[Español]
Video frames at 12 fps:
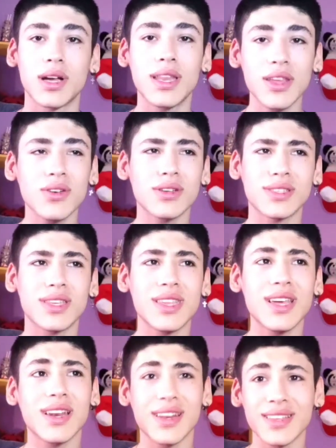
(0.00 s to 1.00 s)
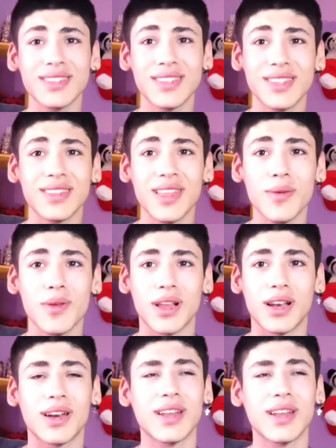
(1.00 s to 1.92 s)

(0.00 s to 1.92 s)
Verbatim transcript: Creo que sería Resident Evil.